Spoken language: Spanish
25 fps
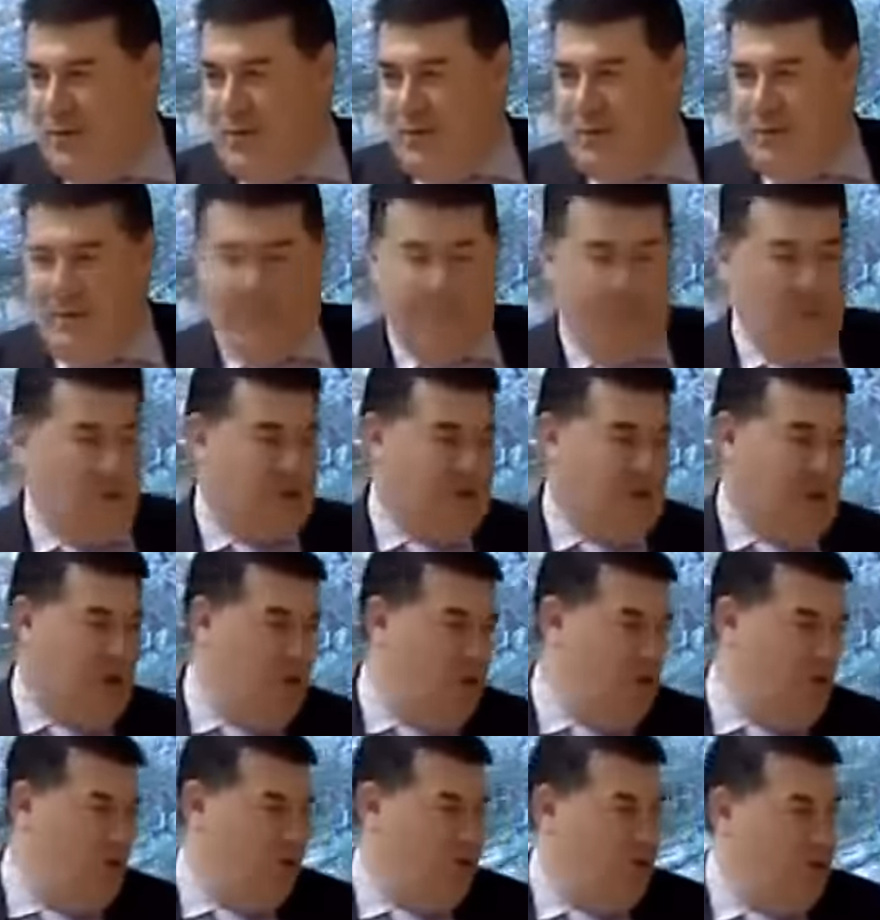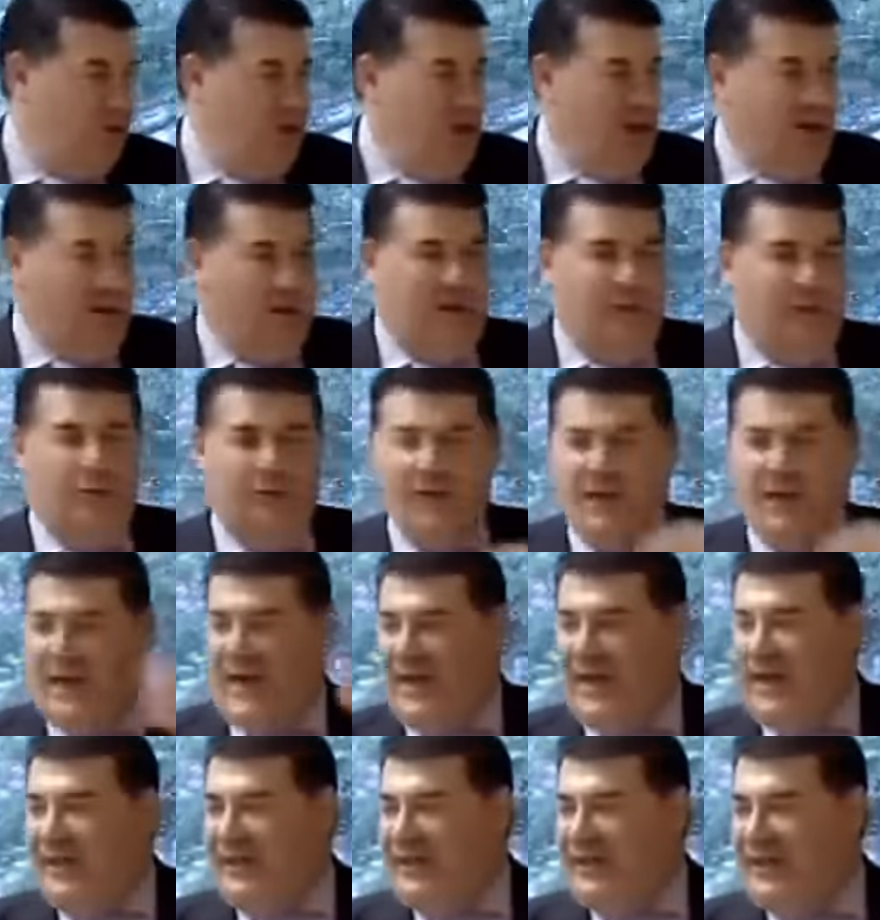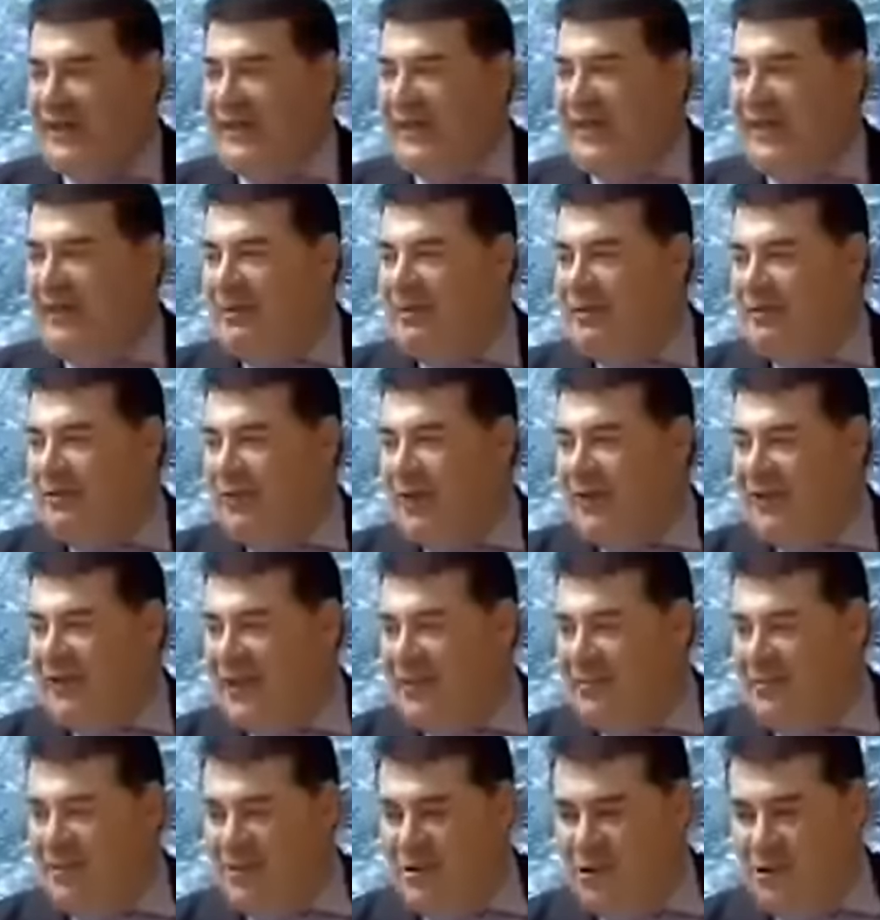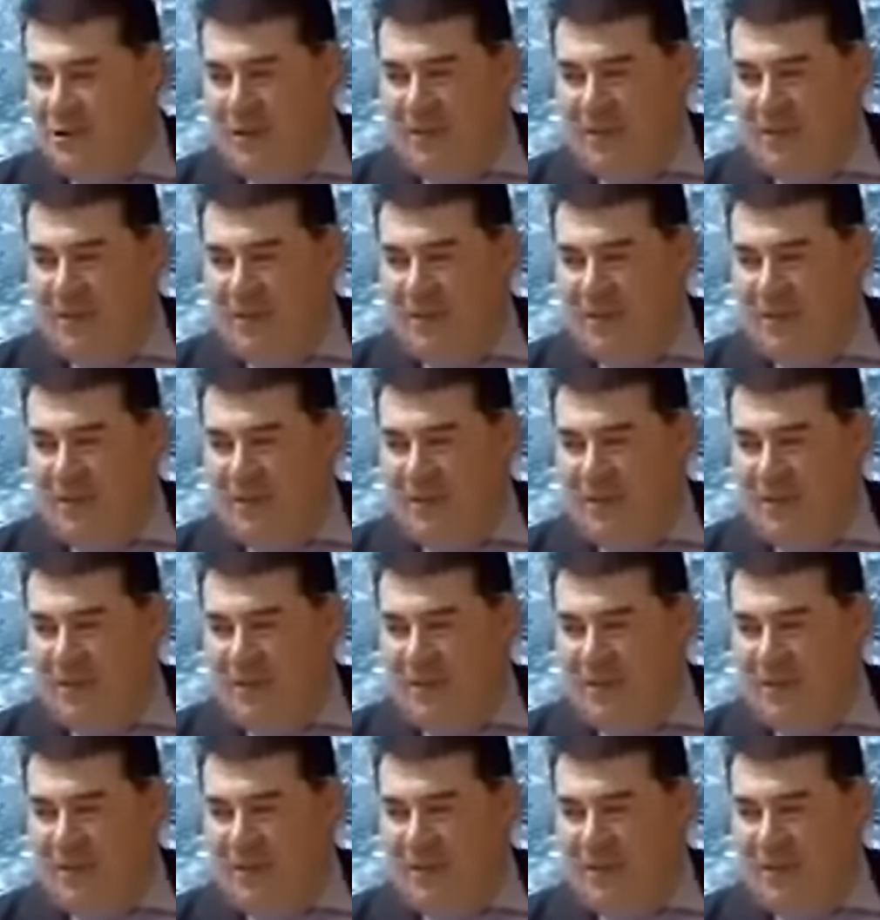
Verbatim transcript: Por ejemplo, el salón, cuando llega la gente allí quiere ver toda la televisión,